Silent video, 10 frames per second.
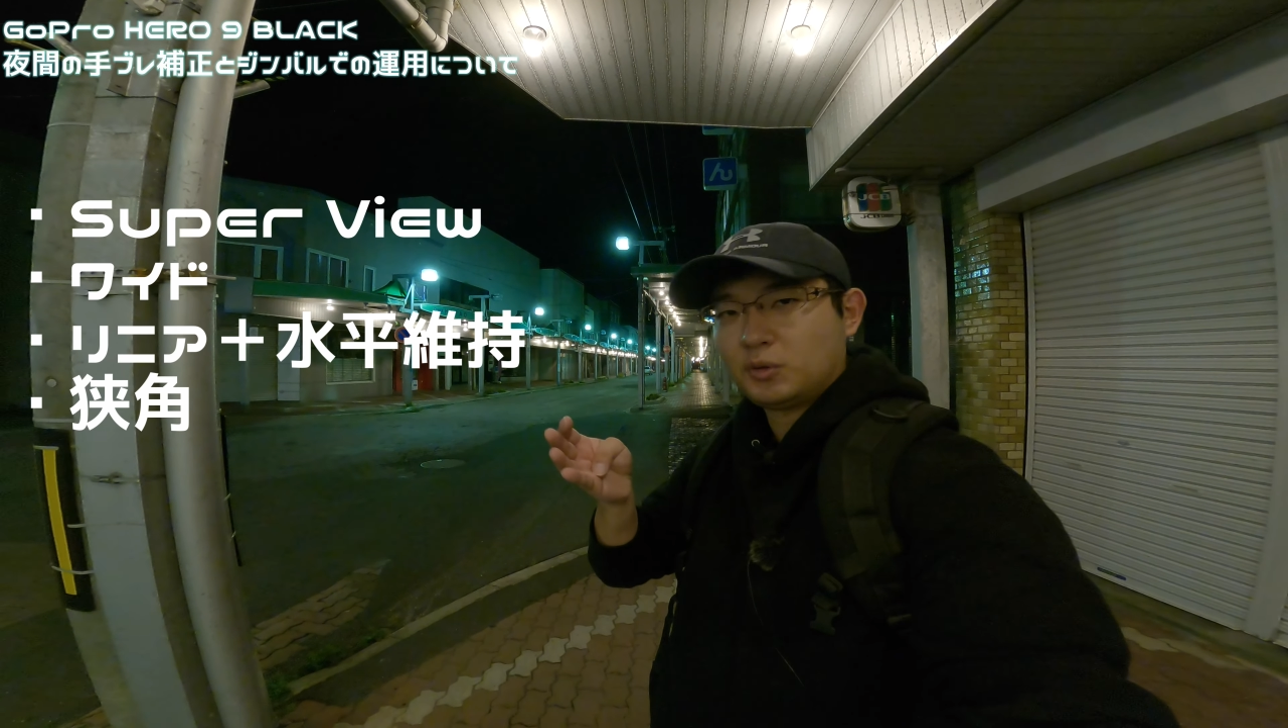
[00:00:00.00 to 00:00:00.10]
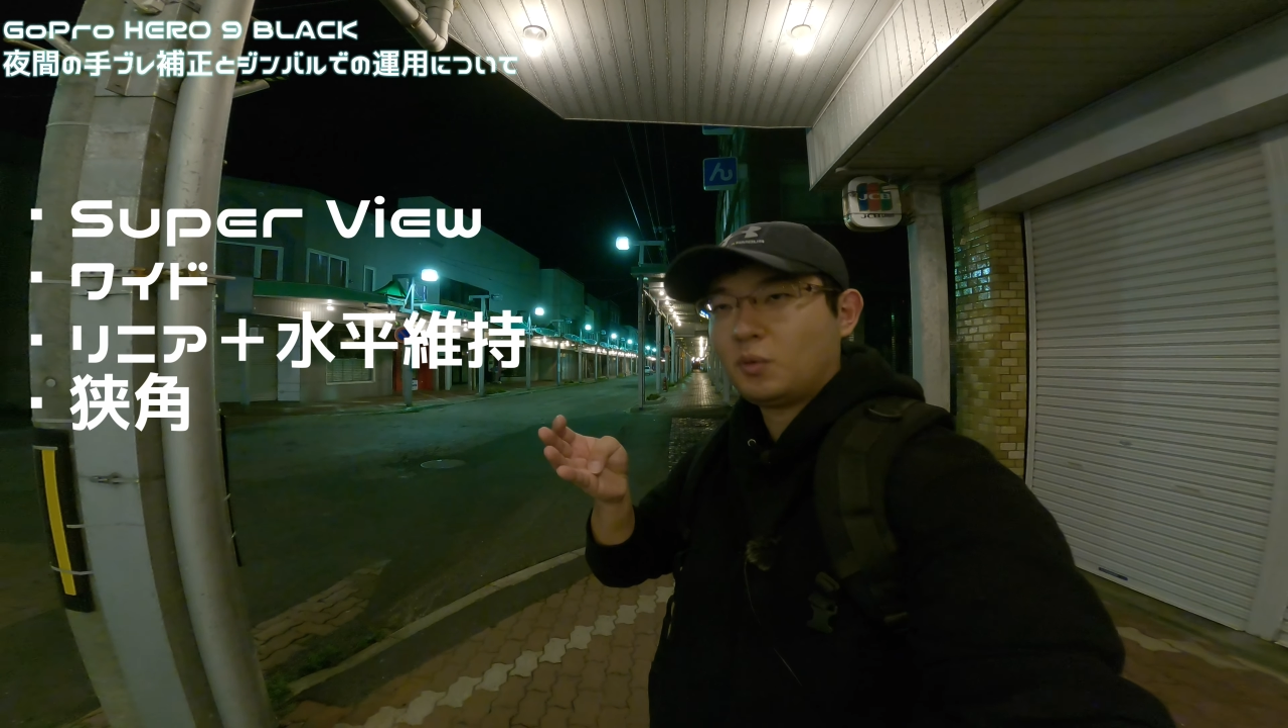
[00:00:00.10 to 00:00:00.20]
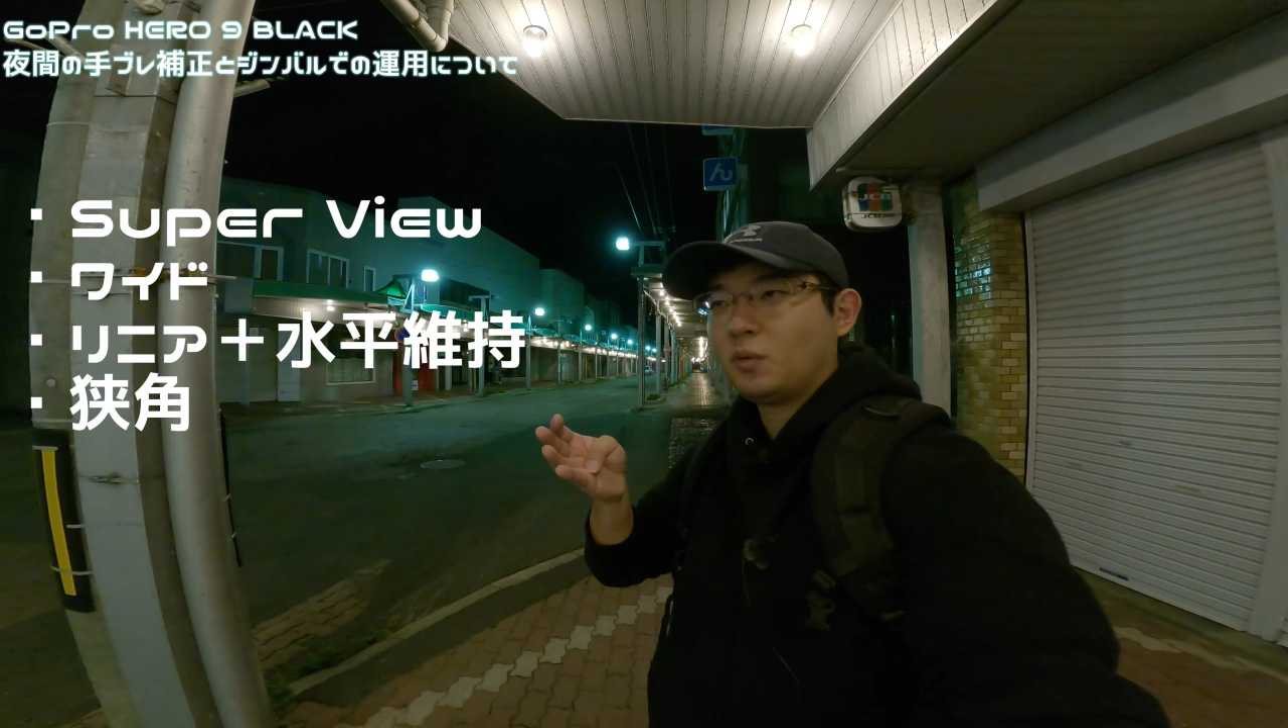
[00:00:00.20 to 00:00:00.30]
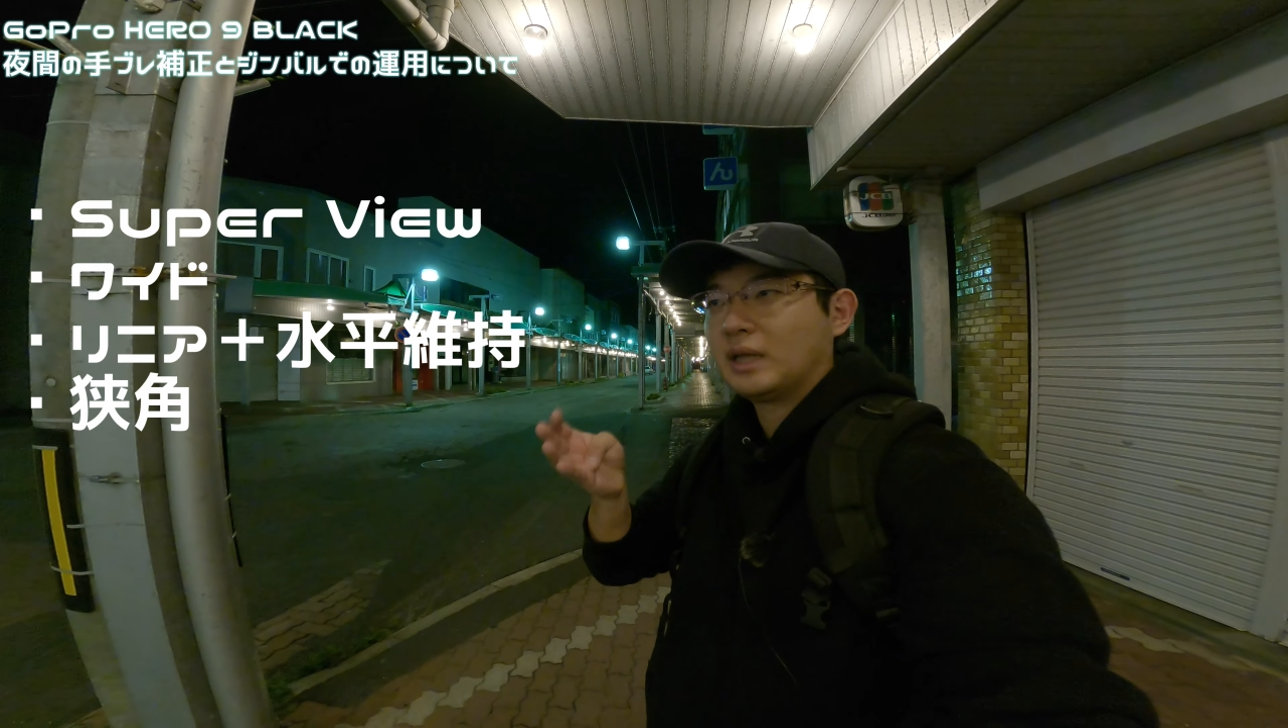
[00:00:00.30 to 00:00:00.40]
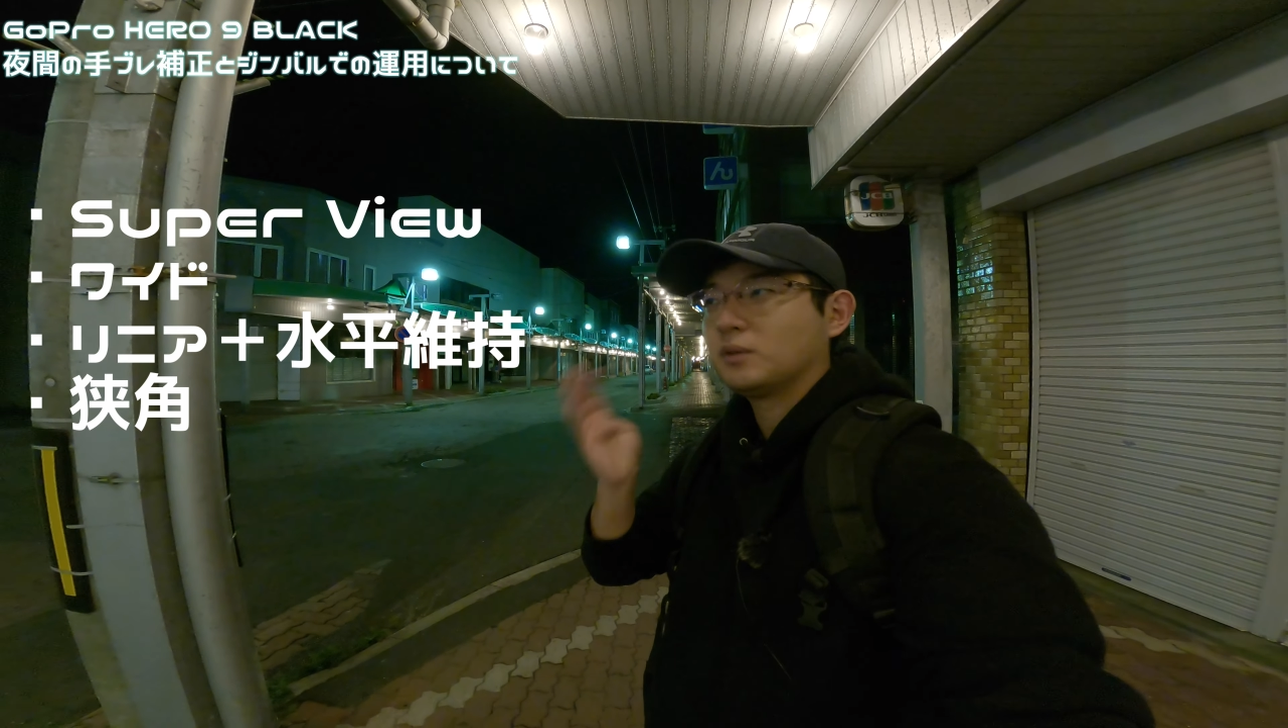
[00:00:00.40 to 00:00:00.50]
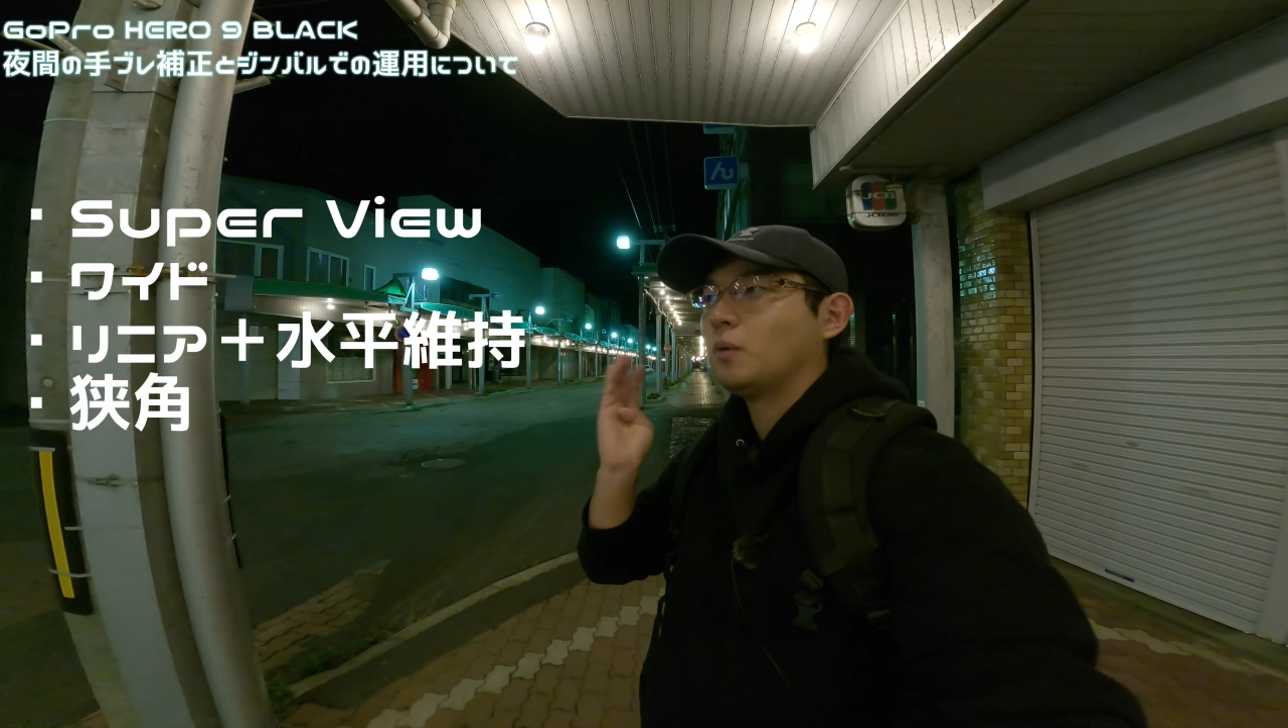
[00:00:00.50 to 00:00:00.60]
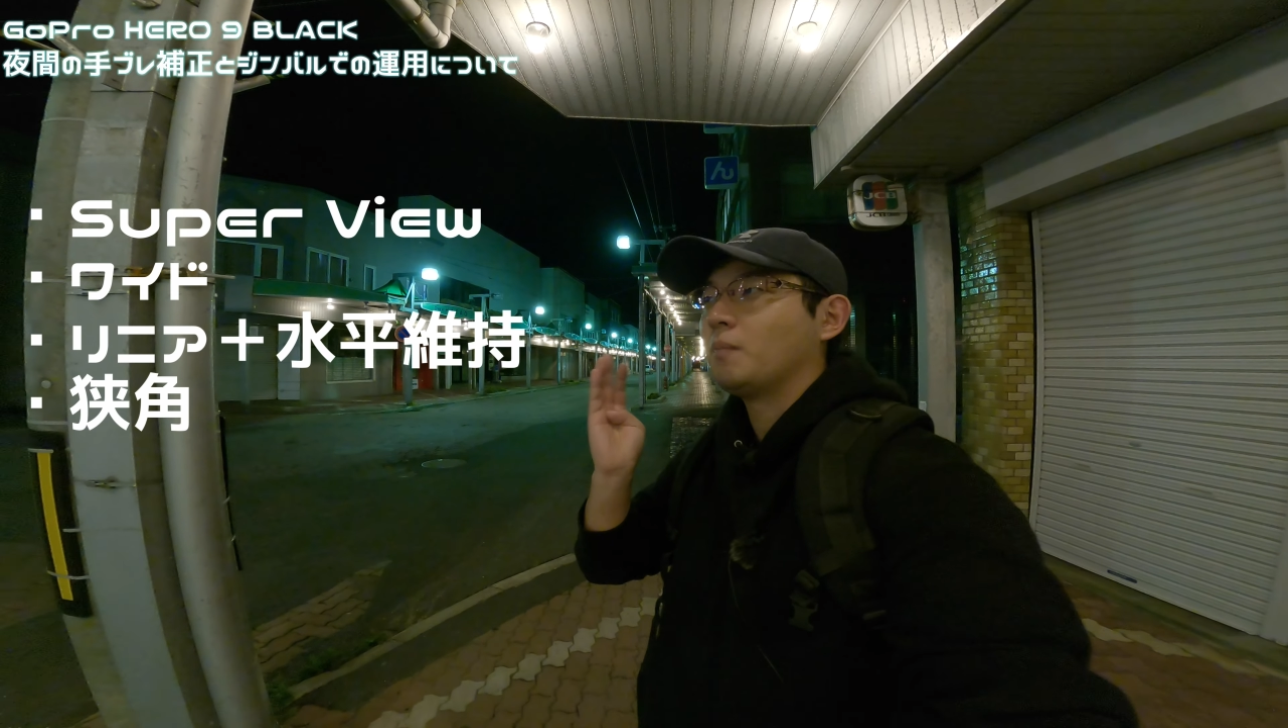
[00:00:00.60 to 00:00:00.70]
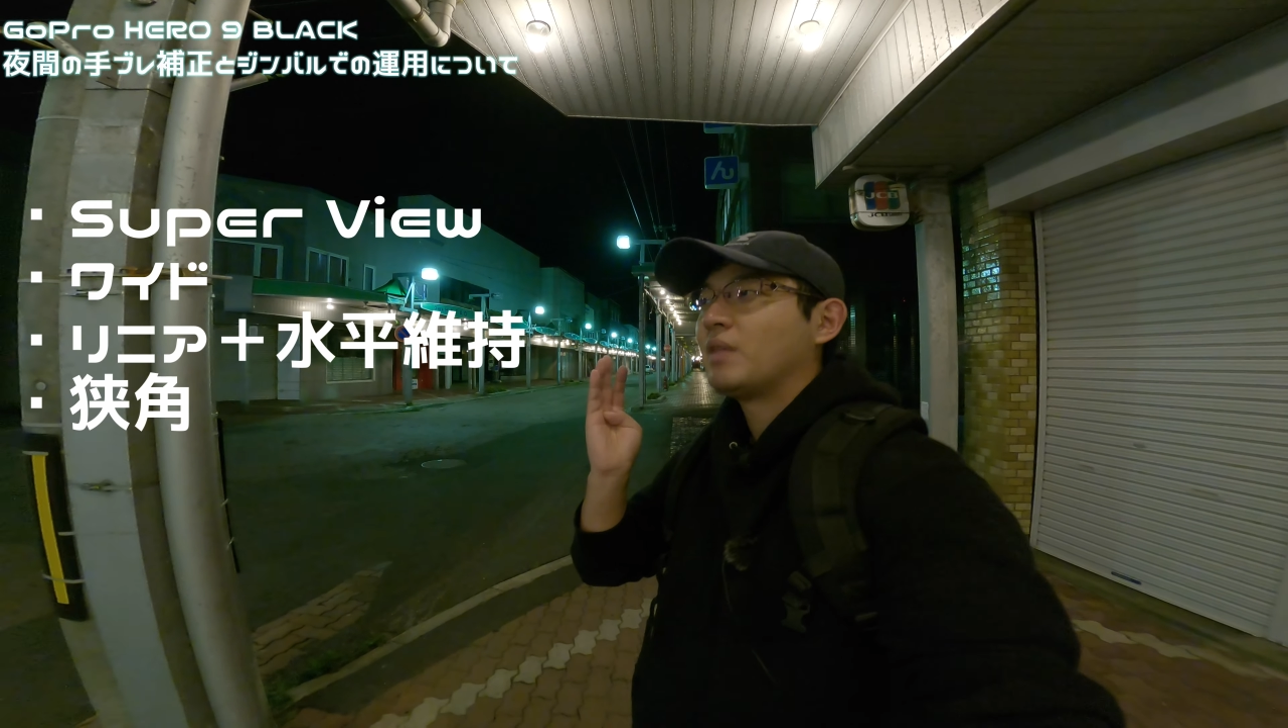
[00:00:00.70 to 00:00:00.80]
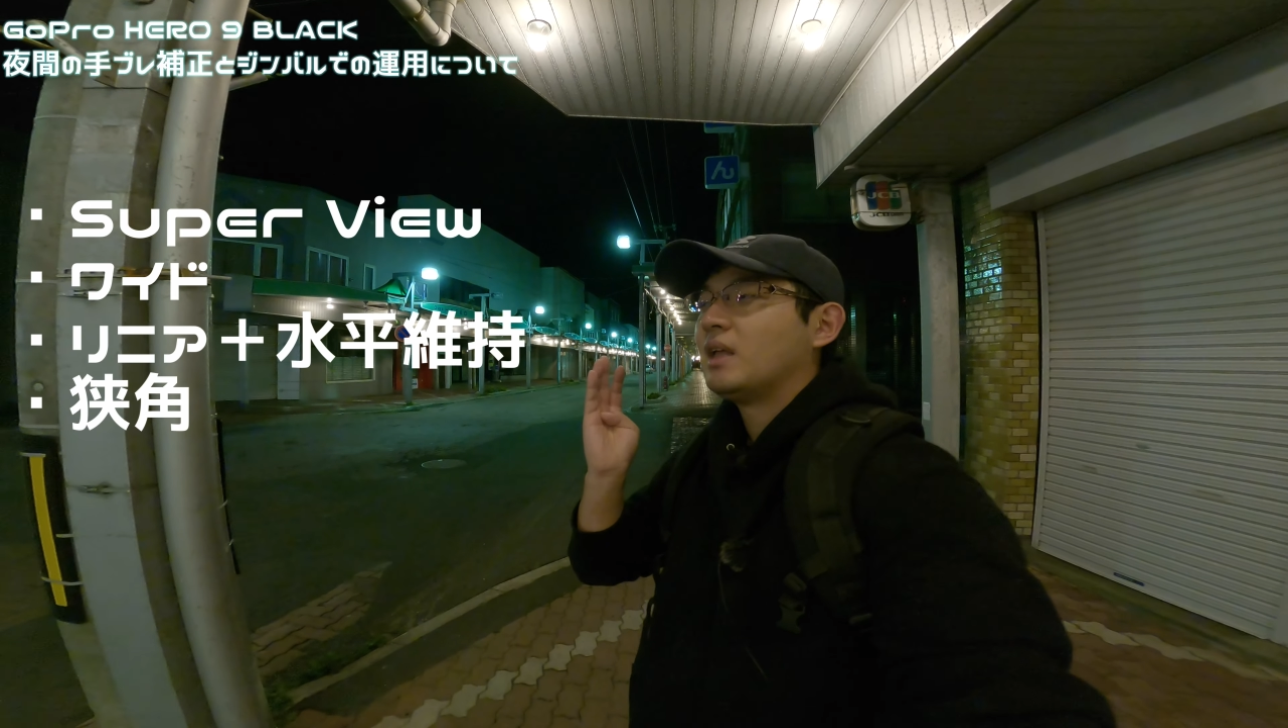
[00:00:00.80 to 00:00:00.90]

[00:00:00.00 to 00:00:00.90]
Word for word: とあと